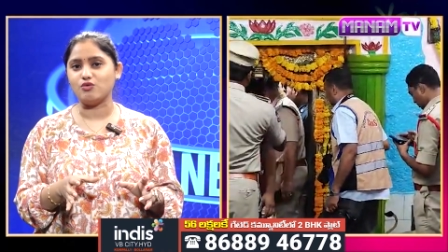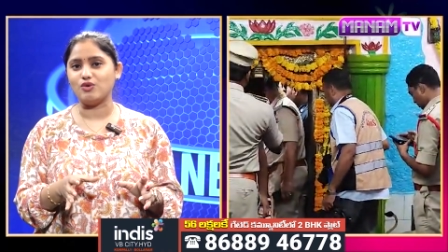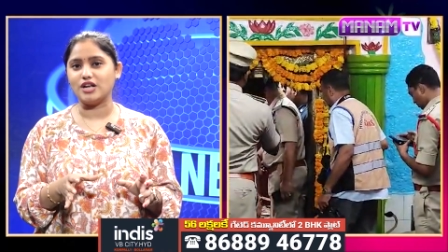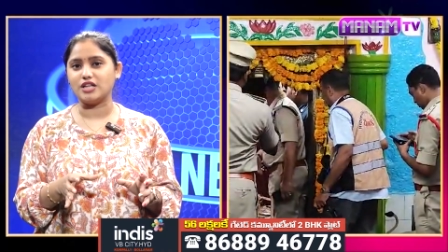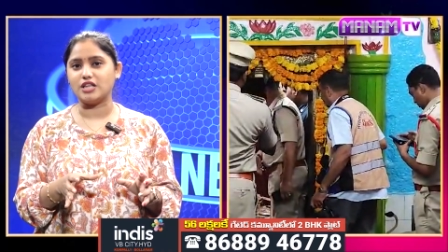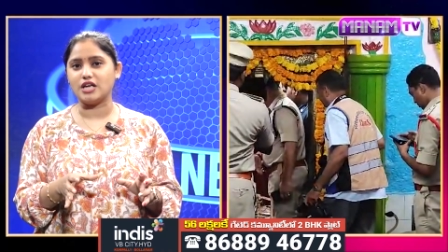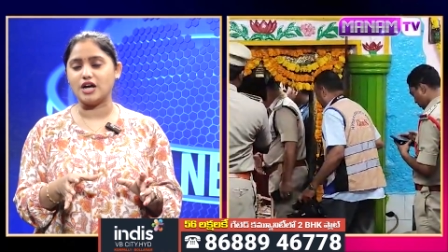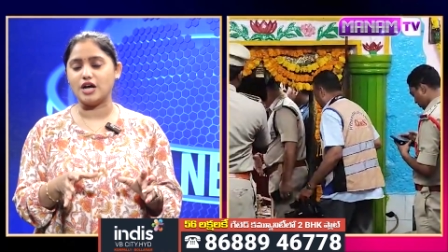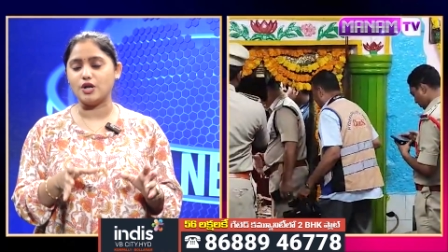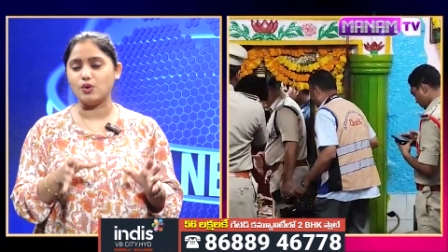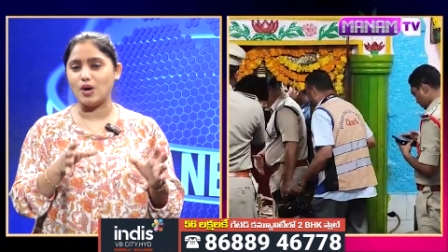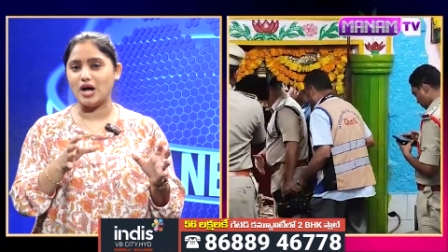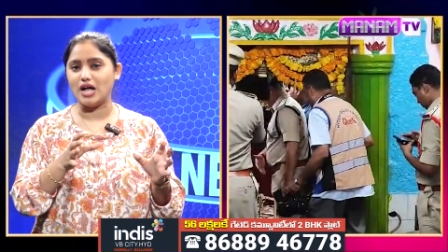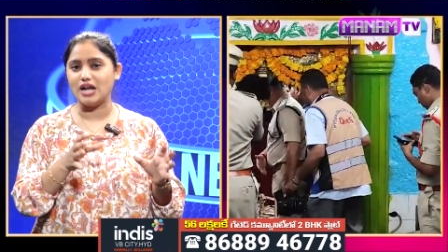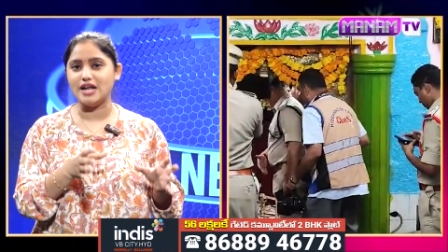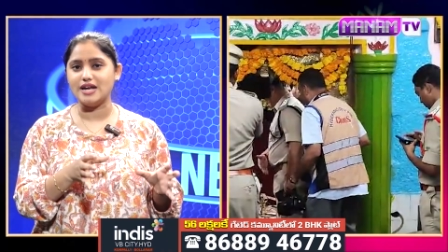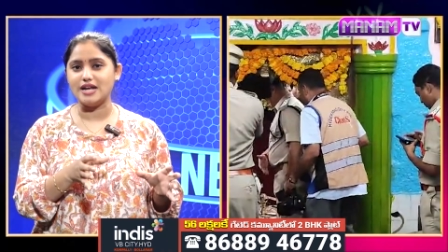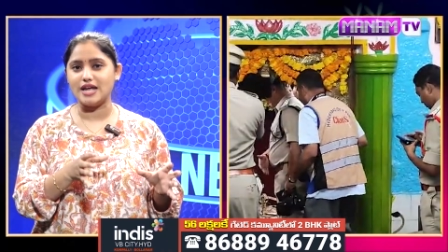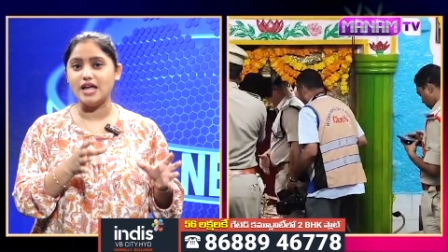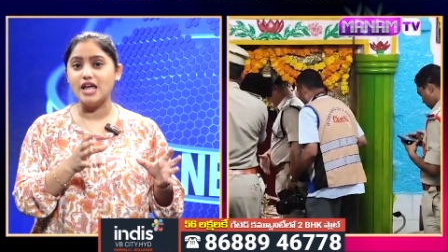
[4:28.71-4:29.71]
లత గారు
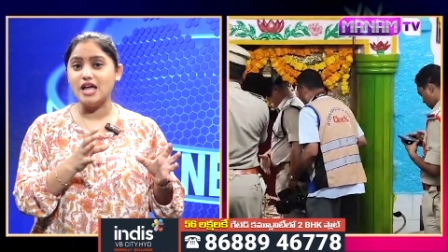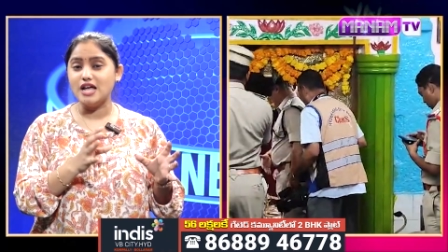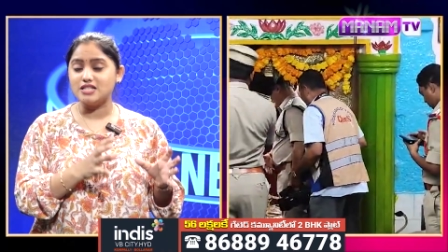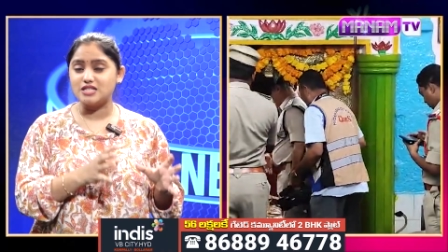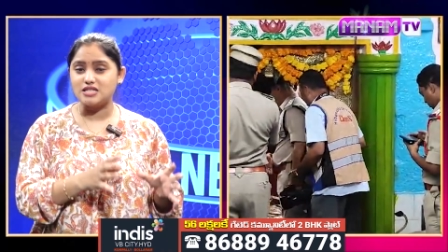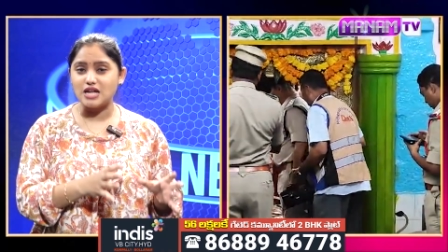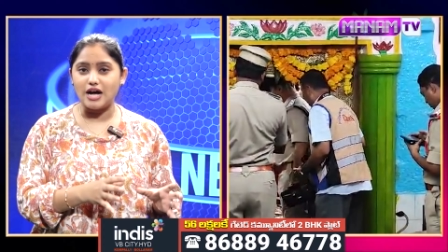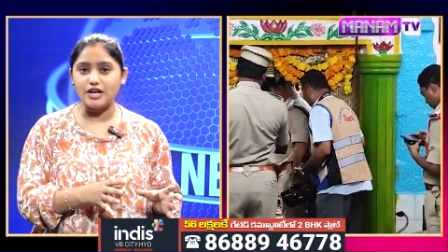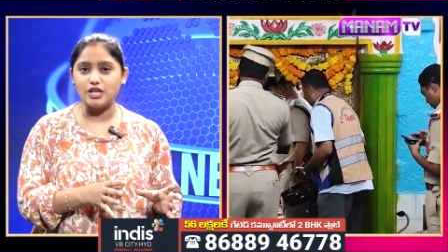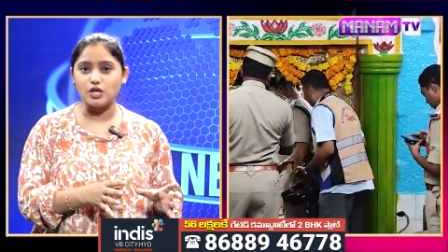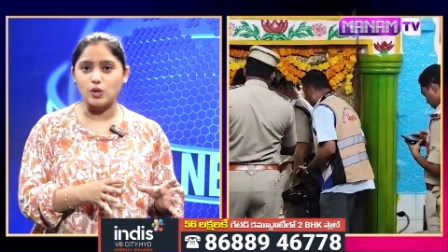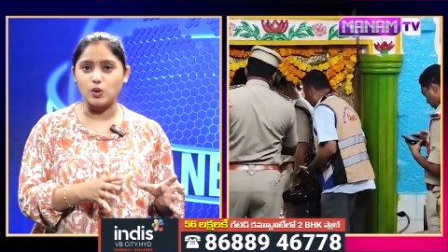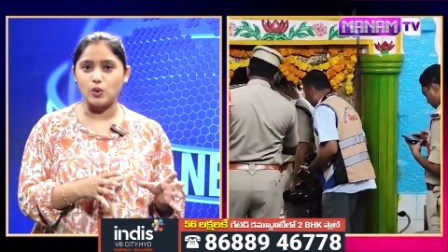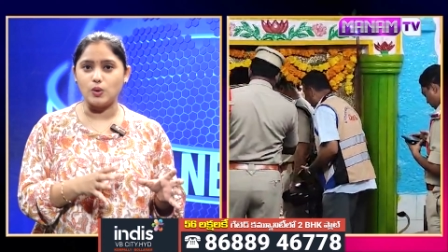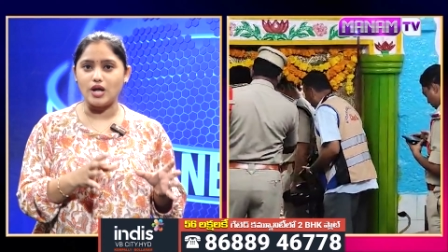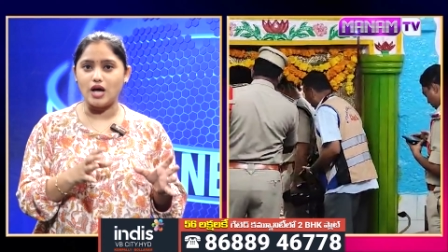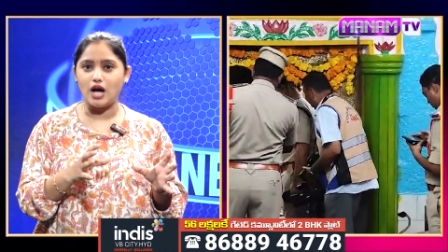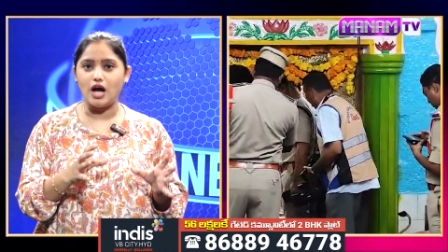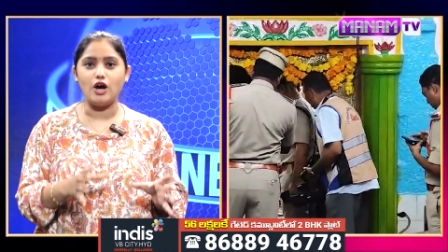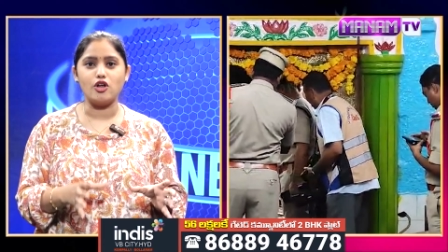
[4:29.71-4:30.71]
అలానే స్థానికులు
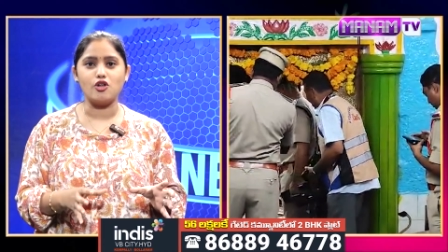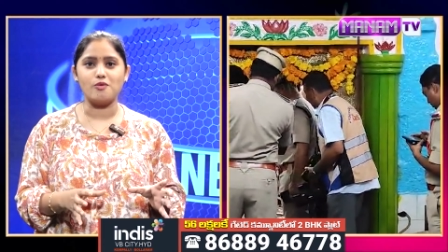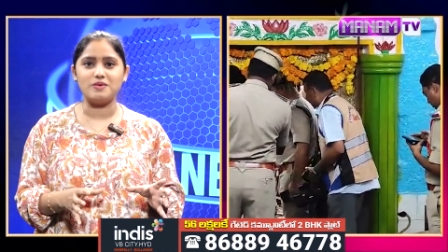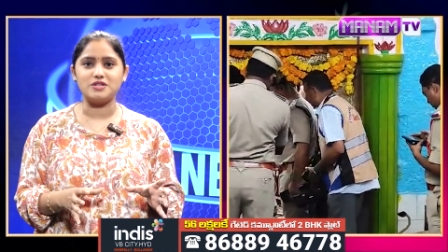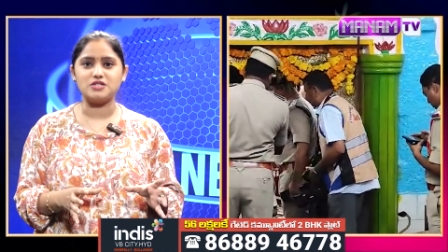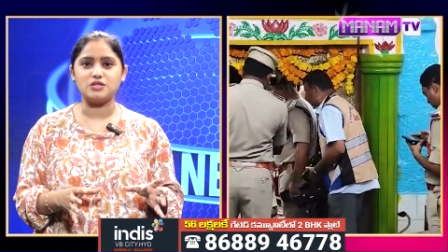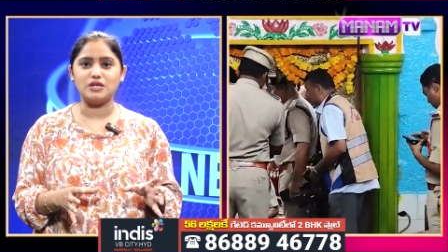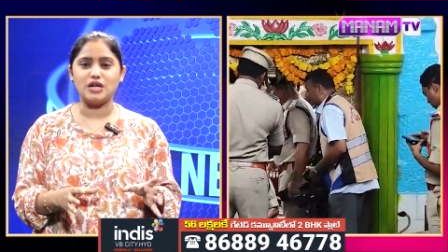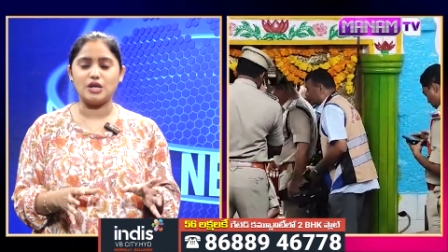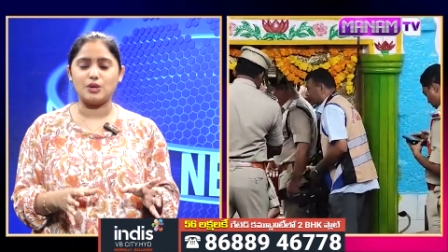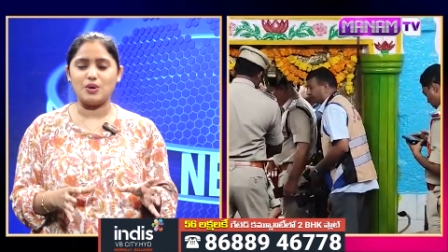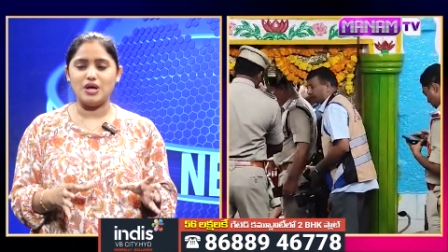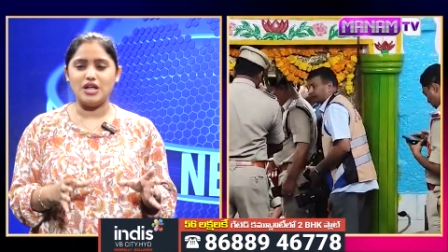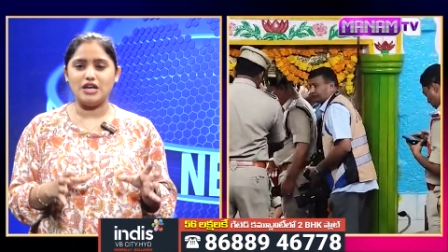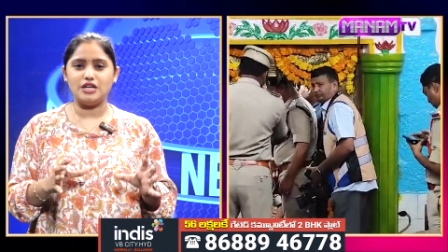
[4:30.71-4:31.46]
కూడా ఆరోపిస్తున్నారు